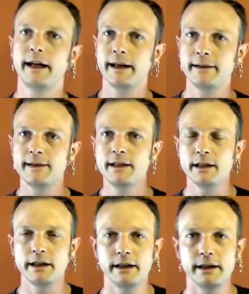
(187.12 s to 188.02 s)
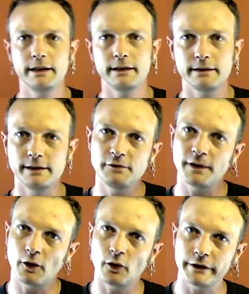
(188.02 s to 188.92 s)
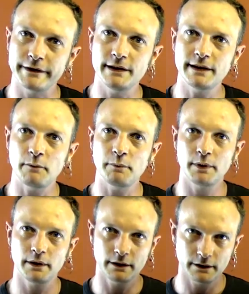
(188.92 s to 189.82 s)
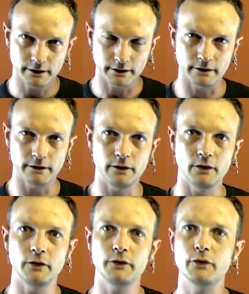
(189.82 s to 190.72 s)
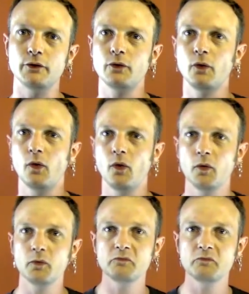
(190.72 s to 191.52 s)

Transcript: Ainsi, les différentes étapes euh, se sont